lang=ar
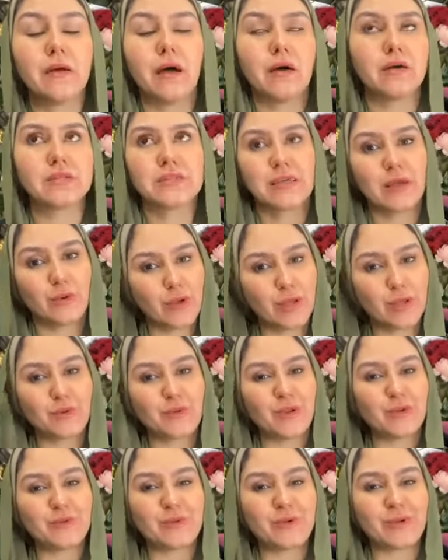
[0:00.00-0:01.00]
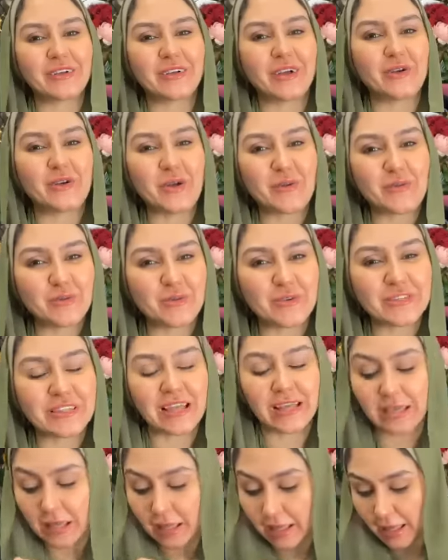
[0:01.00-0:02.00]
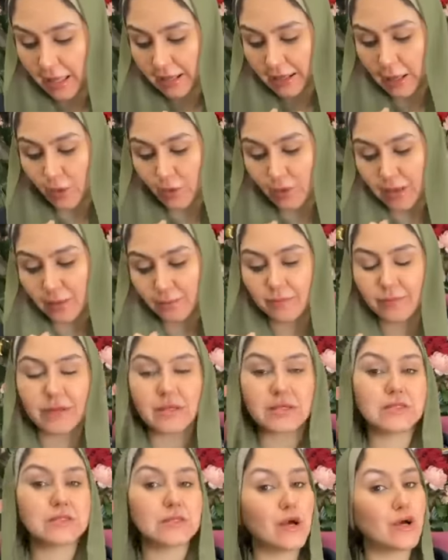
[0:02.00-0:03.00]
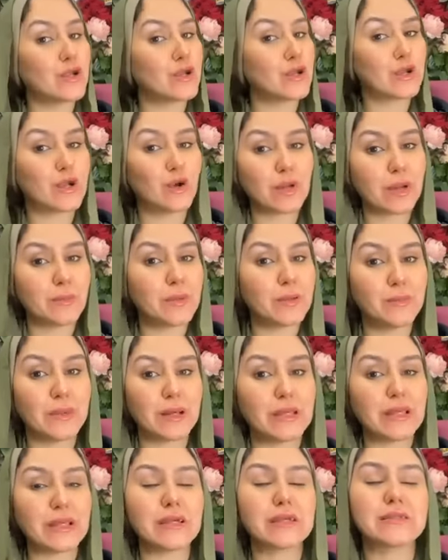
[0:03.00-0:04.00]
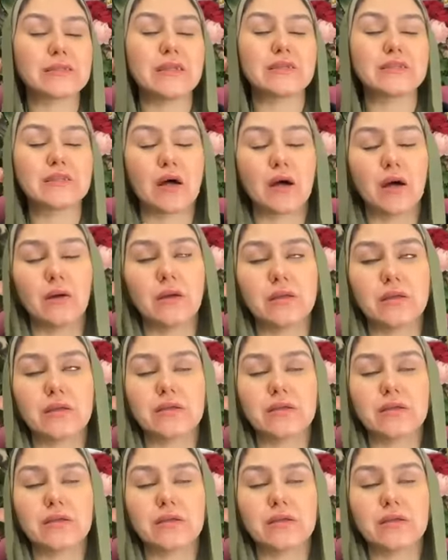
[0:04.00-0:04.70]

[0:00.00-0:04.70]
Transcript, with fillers: قصدي كواكب كلها بتبع كوكب المشتري كوكب الزهره كوكب المريخ الثلاث آه،